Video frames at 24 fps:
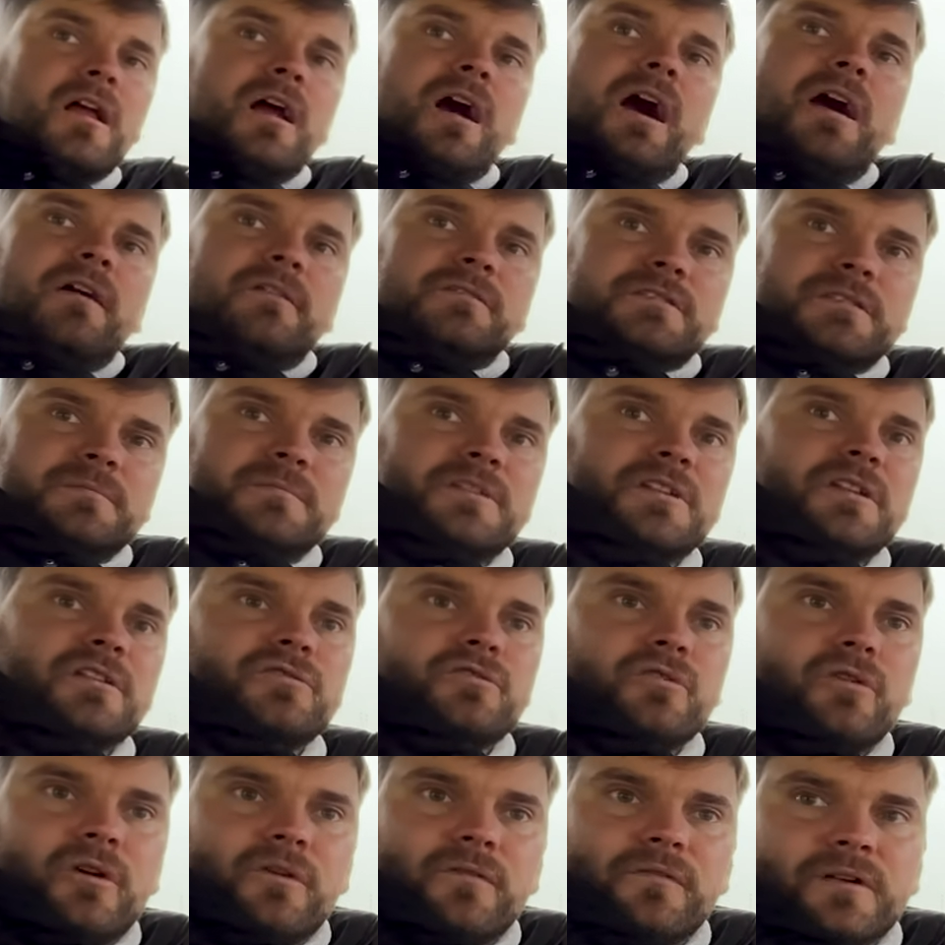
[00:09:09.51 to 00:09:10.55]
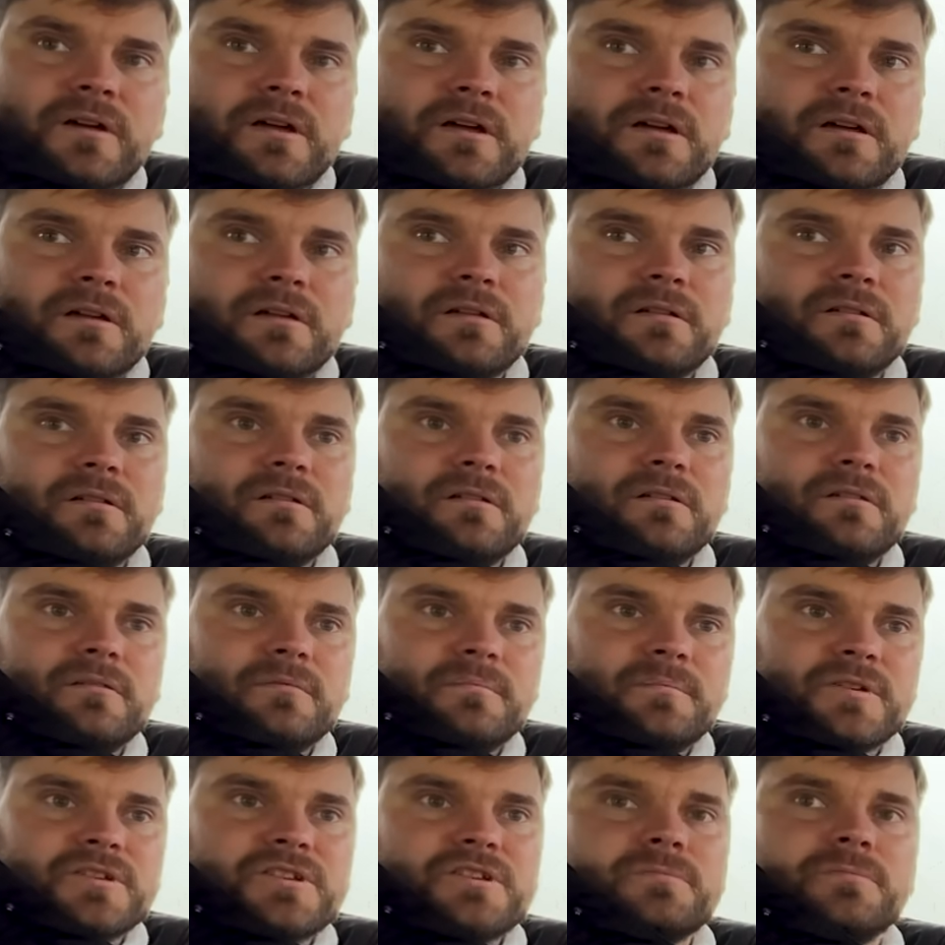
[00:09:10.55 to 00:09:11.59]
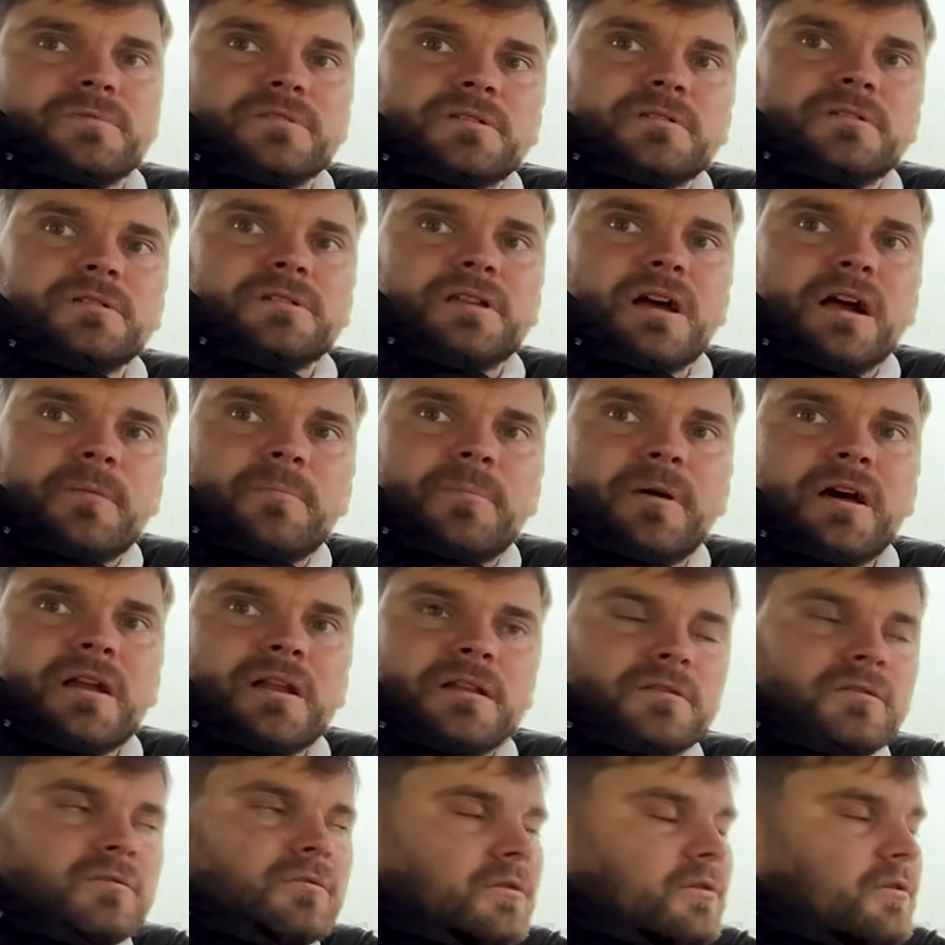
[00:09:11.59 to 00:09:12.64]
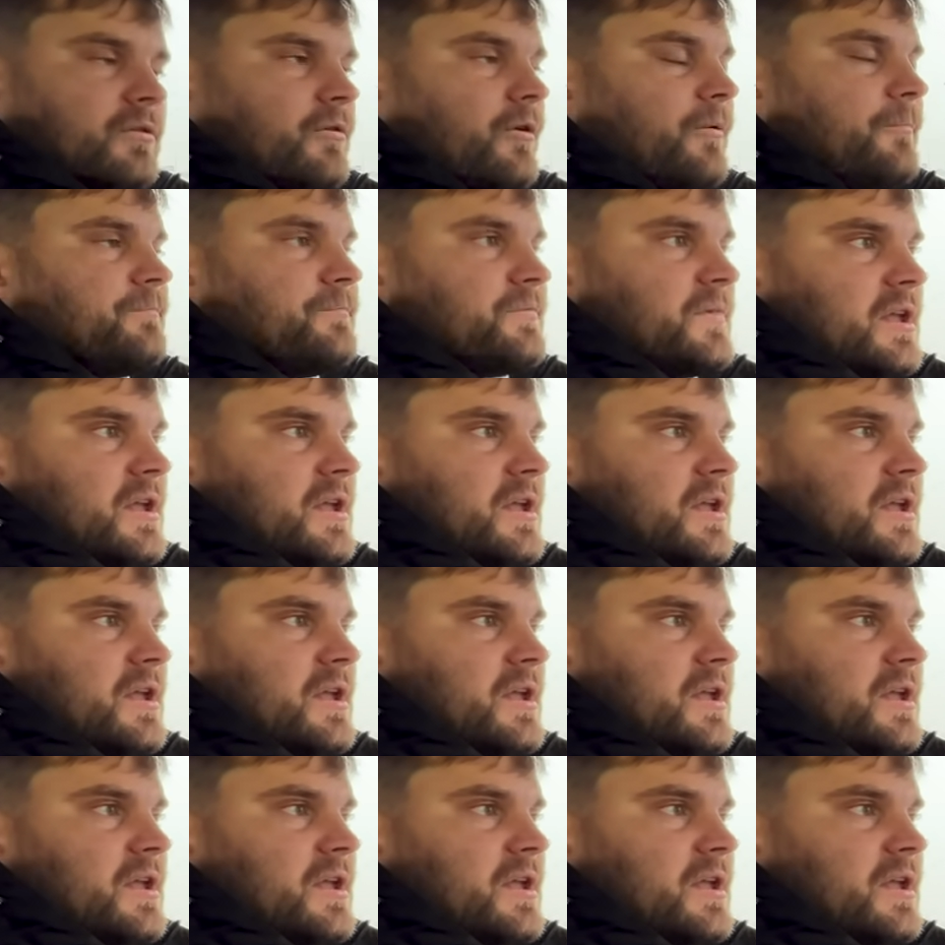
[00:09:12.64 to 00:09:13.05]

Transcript: А вот именно новые почему-то вот так парят голову.